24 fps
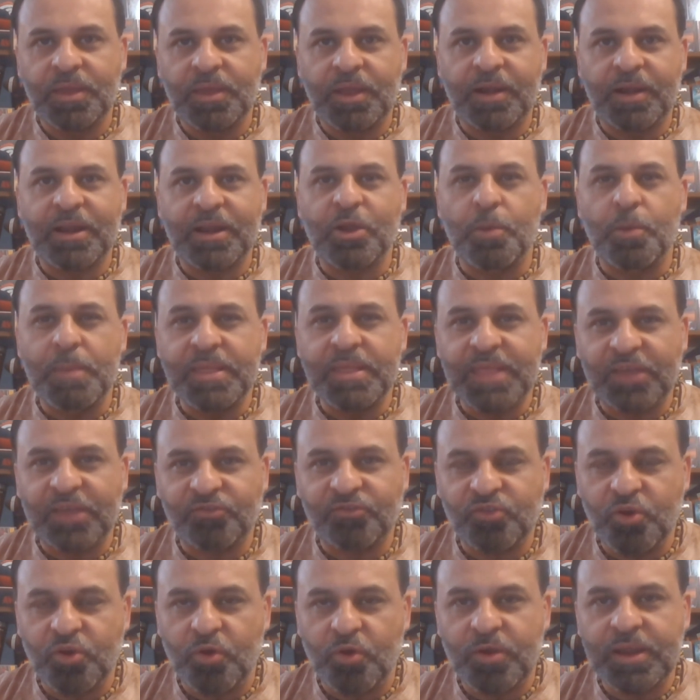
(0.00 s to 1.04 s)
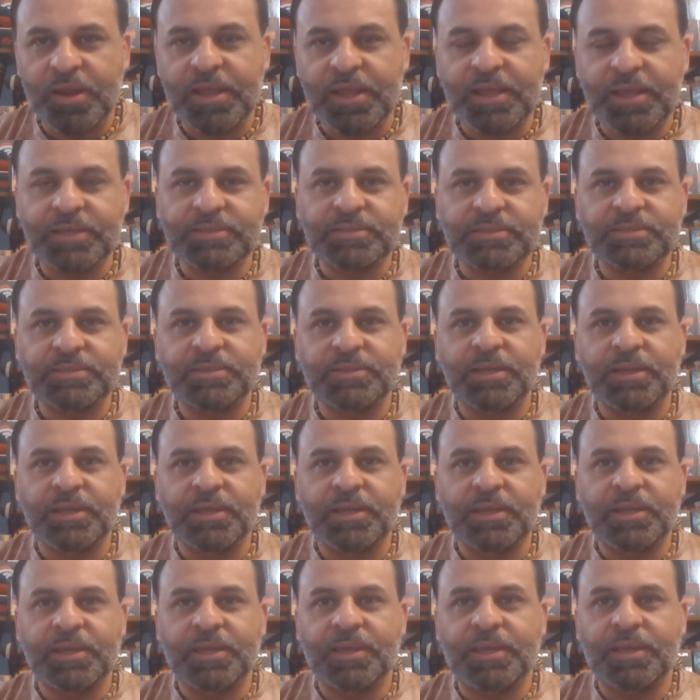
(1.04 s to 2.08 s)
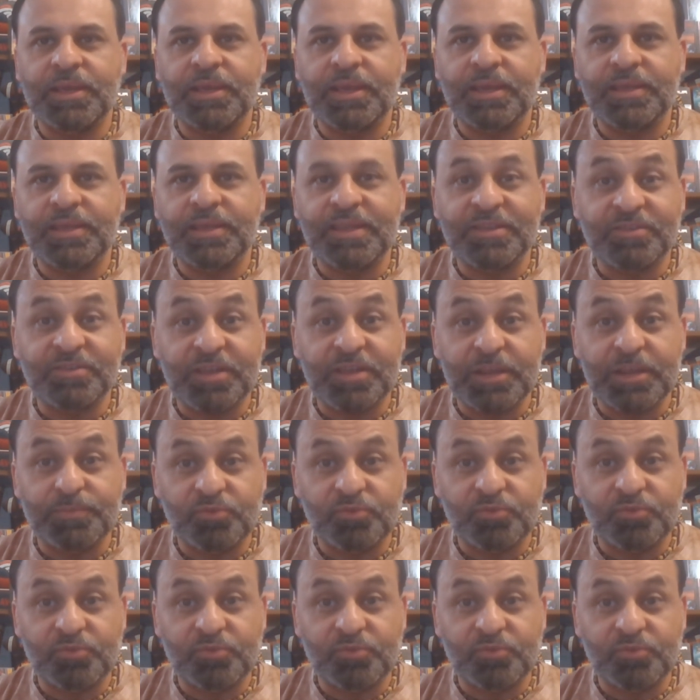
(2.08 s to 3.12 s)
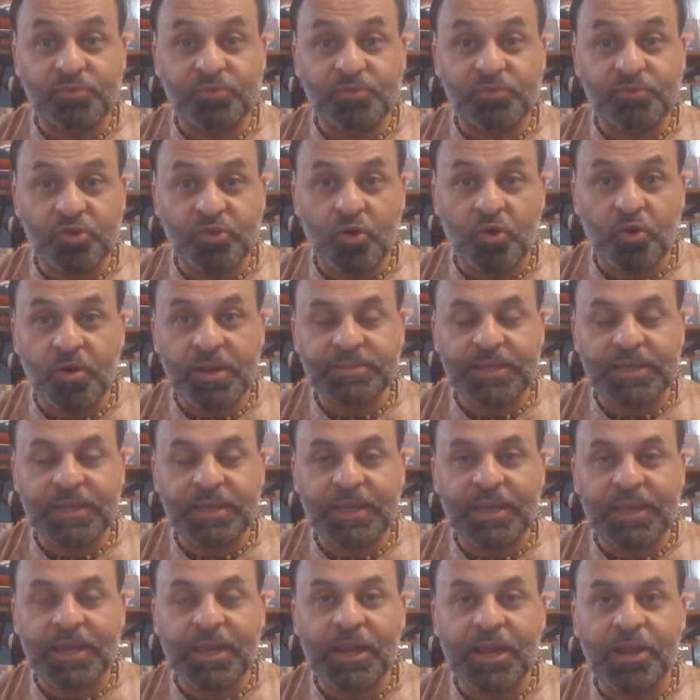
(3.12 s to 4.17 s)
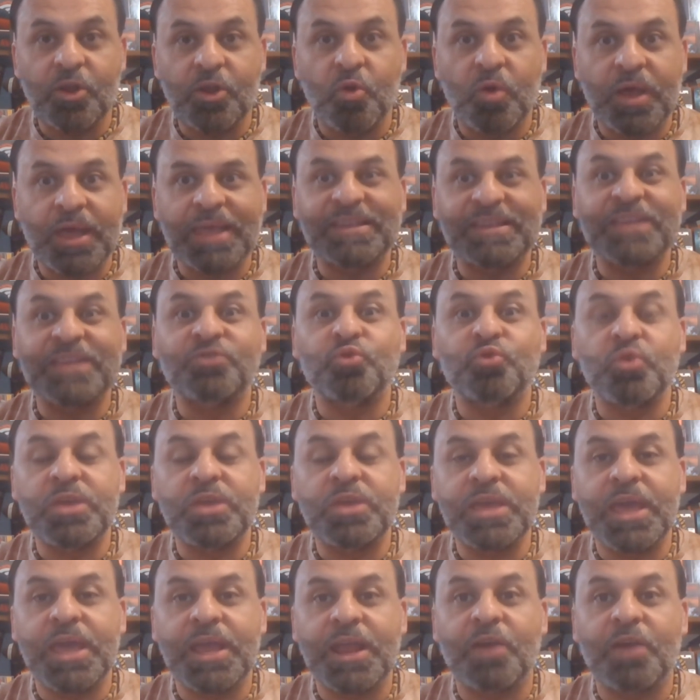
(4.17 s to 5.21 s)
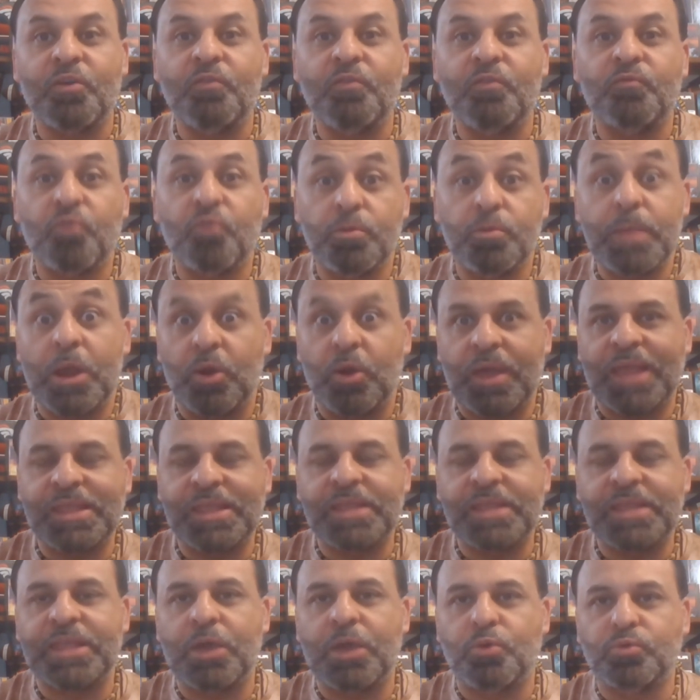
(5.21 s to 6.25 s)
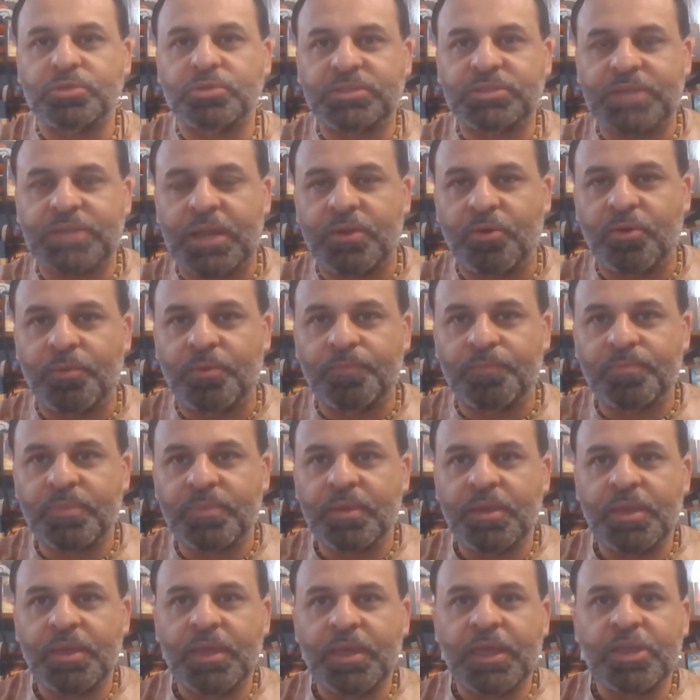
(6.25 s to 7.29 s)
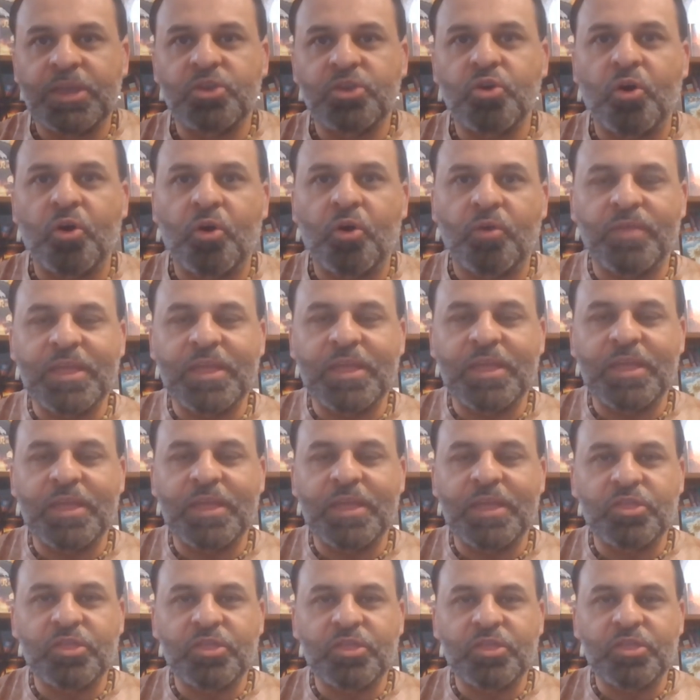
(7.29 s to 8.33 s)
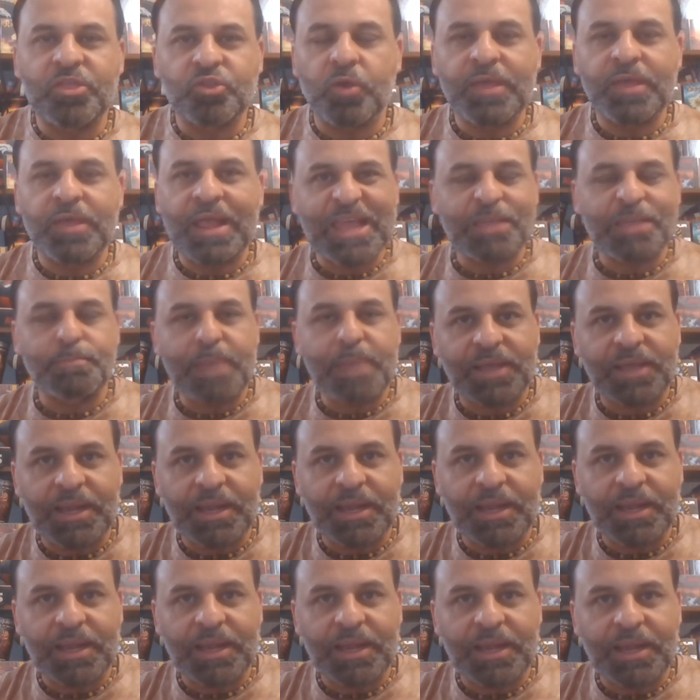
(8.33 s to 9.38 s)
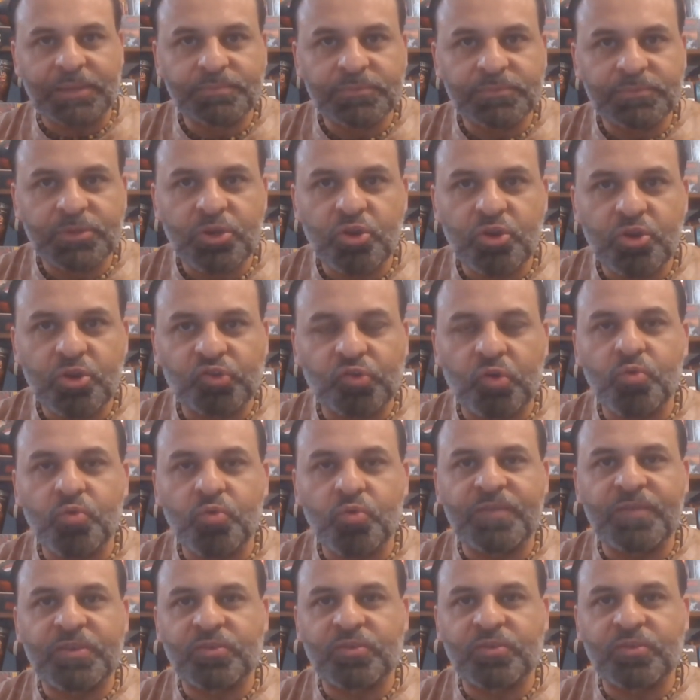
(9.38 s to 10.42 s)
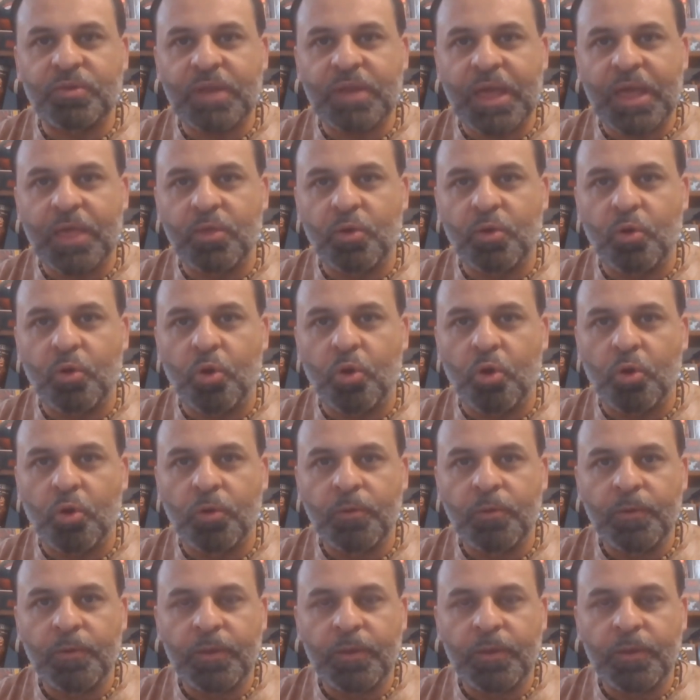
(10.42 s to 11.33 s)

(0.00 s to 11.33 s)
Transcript: recomendaciones, eh, descripciones de lo que se sugiere conforme a lo que a ti te gusta, ¿no? Yo del death metal no soy un aficionado